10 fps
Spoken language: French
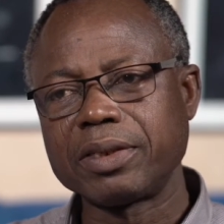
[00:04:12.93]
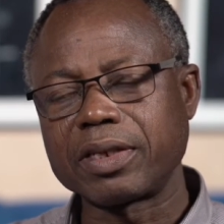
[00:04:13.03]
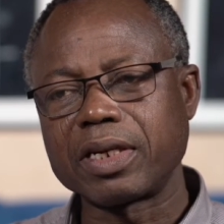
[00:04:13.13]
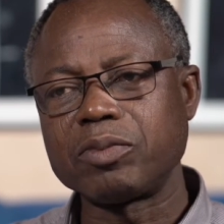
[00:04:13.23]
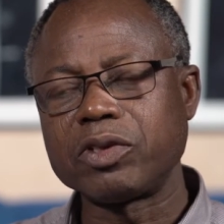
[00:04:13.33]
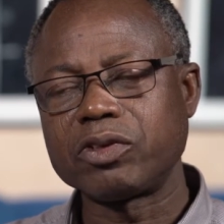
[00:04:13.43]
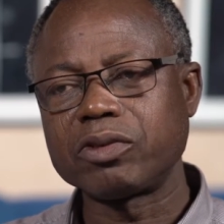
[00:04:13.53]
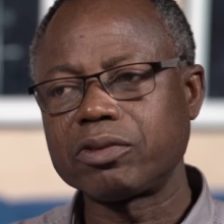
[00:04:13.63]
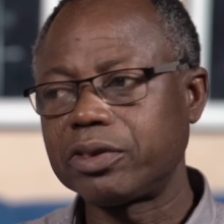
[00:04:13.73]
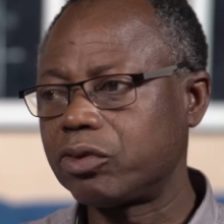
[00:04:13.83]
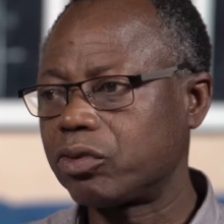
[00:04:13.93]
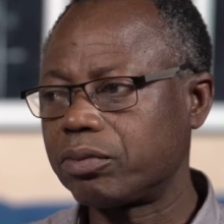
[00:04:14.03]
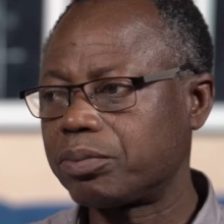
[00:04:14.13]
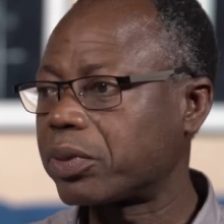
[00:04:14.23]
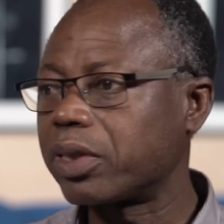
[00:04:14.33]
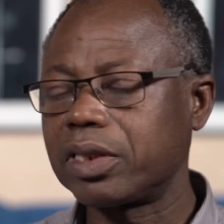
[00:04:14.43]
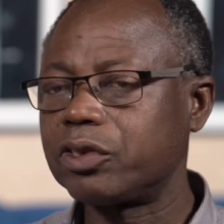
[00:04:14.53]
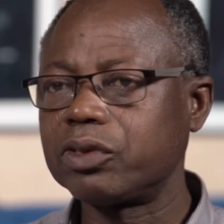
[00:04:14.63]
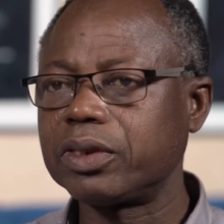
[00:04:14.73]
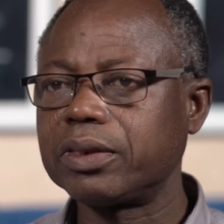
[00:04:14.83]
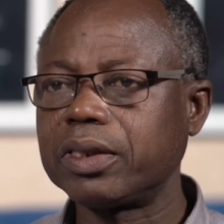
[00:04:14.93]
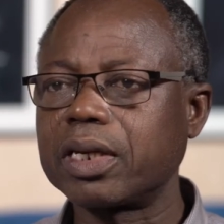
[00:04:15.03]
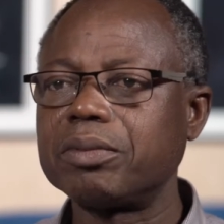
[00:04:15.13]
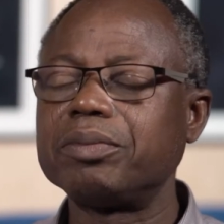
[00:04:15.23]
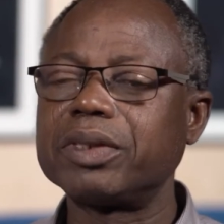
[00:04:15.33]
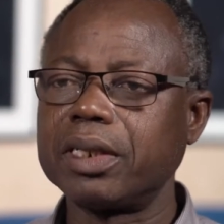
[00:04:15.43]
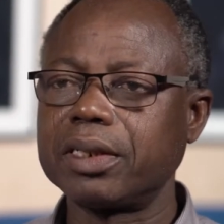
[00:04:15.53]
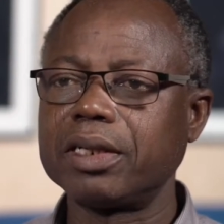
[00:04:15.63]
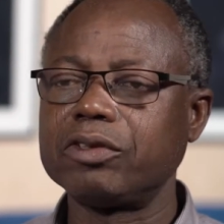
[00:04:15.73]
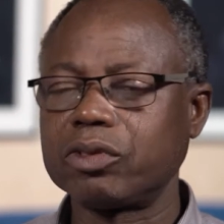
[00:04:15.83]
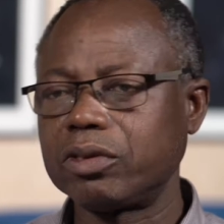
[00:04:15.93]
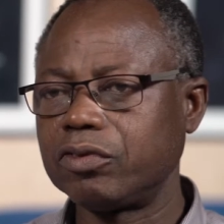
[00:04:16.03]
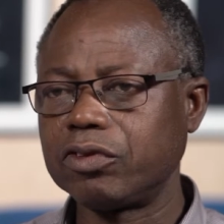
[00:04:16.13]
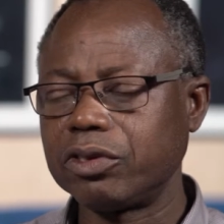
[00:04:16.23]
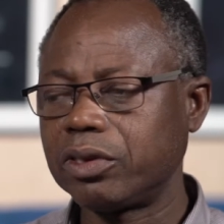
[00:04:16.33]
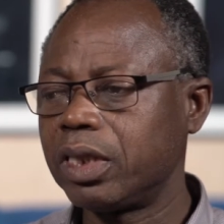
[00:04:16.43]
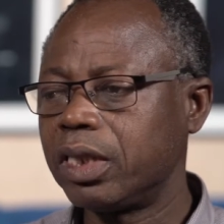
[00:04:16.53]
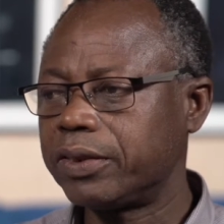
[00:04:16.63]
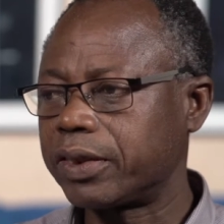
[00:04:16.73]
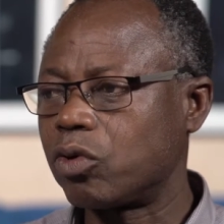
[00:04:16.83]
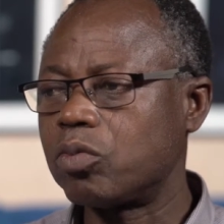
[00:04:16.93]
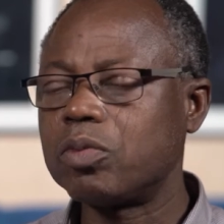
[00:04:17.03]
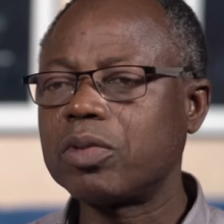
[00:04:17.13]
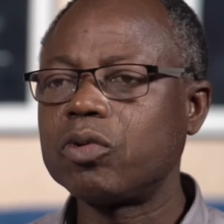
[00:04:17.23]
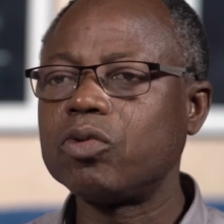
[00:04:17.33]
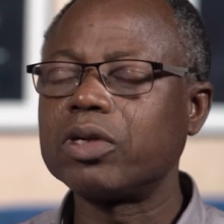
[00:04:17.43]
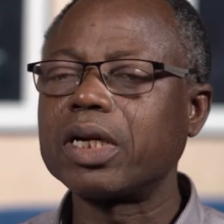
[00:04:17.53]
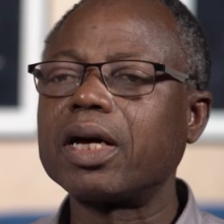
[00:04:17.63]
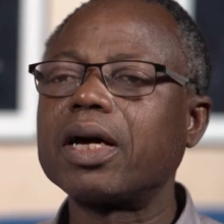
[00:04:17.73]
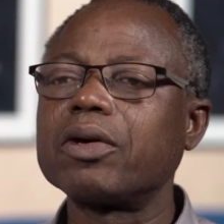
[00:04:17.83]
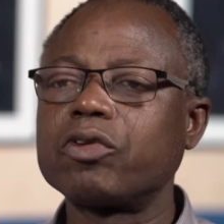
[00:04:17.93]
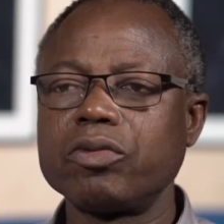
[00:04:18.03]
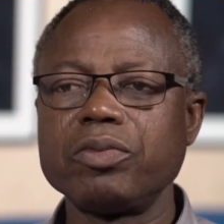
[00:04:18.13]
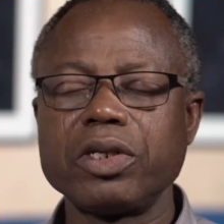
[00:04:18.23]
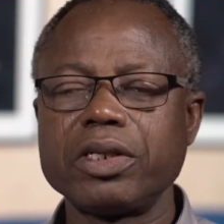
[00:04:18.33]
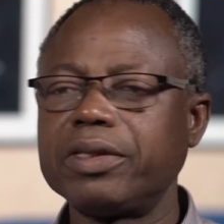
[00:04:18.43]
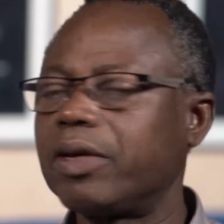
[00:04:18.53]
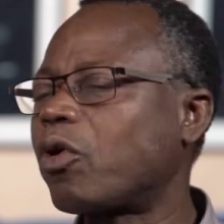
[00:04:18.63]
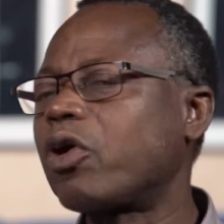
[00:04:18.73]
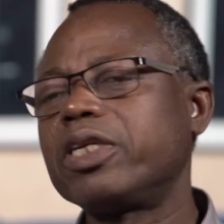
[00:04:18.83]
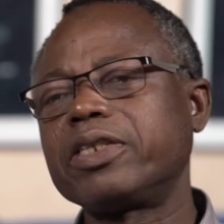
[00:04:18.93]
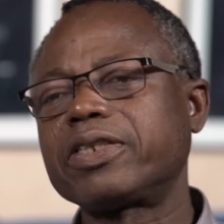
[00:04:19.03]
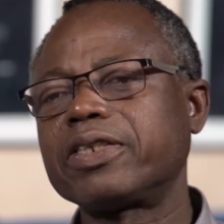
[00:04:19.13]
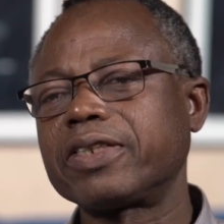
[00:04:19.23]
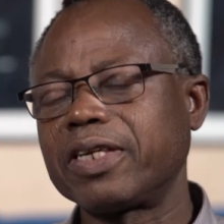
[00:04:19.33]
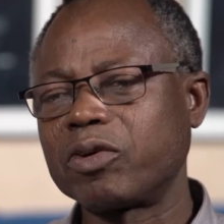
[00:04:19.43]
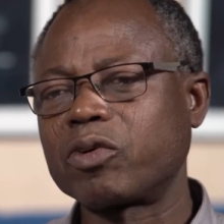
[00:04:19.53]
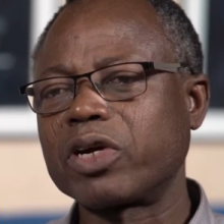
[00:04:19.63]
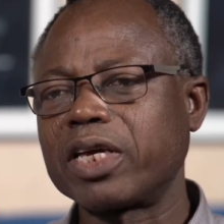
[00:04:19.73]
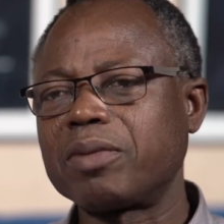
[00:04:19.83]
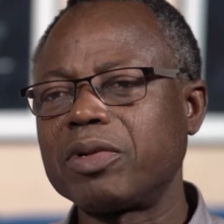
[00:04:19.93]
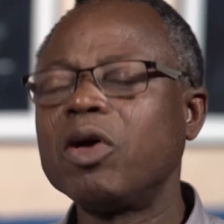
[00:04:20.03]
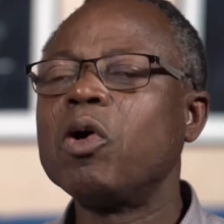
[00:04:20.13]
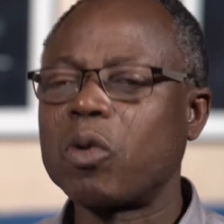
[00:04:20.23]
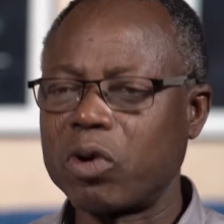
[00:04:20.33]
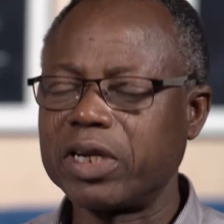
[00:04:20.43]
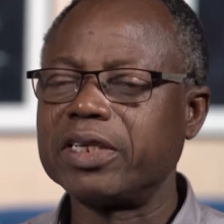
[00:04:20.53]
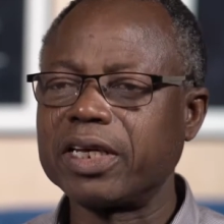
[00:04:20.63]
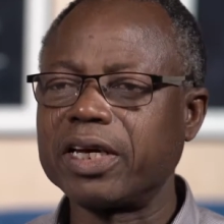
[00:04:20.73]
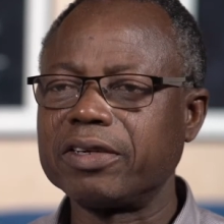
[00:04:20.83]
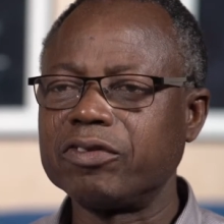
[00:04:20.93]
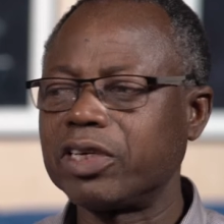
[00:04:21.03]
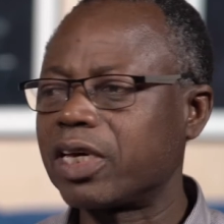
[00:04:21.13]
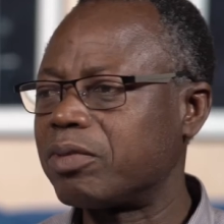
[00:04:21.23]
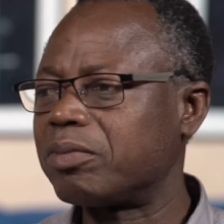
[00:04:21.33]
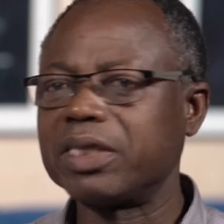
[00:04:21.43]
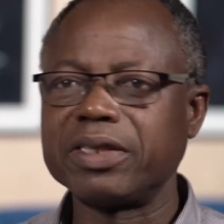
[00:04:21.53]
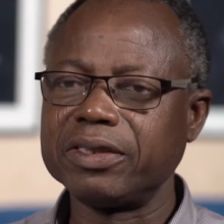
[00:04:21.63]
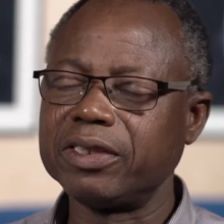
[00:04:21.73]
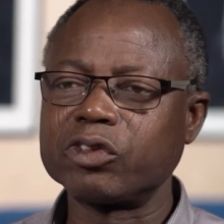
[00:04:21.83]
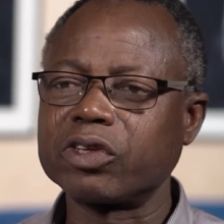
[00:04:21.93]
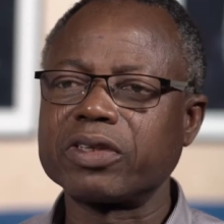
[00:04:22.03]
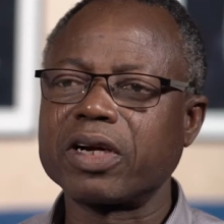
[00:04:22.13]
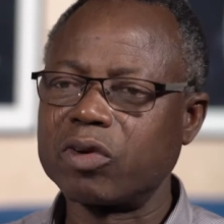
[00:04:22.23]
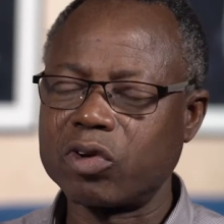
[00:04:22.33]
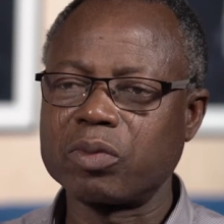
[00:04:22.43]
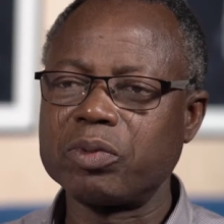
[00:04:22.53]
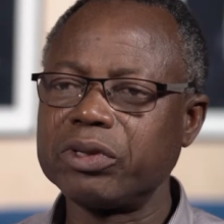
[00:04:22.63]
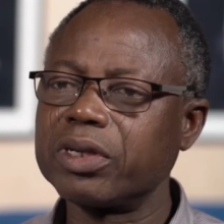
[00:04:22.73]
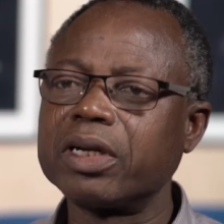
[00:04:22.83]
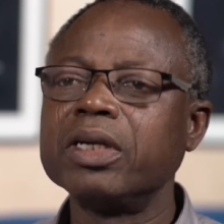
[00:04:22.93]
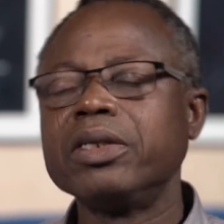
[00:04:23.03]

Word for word: Dans la mesure où si on prend les sociétés quand même telles qu'elles ont évolué, c'est au moment où on a accumulé des connaissances incroyables qu'on en est arrivé quand même à des désordres encore plus grands.